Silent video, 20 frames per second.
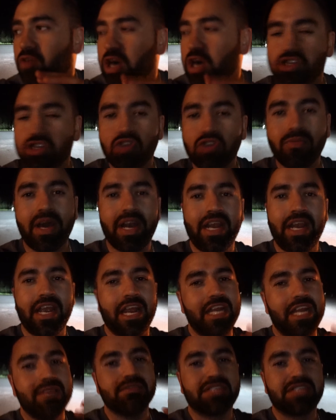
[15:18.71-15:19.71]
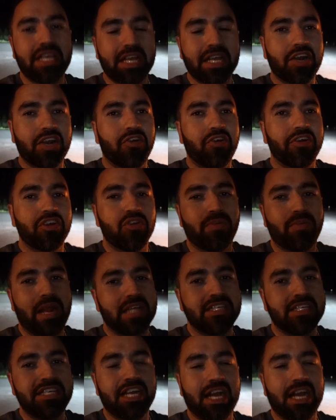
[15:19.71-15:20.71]
वॉशरूम करने के लिए भी सिंगर रोड के ऊपर
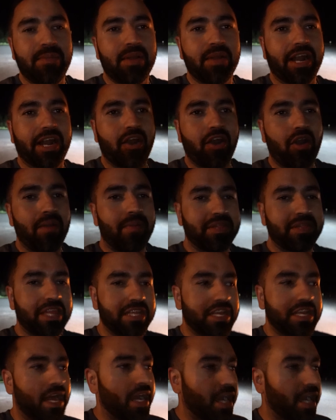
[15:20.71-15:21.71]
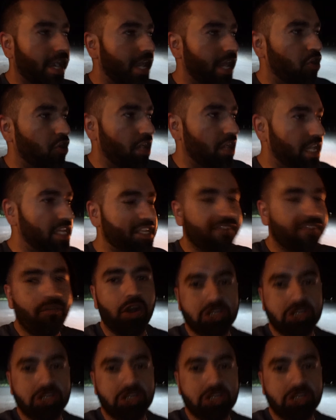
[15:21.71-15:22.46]
ऐसी जगह में खड़ा होना पड़ता है जहाँ खड़े होकर नीचे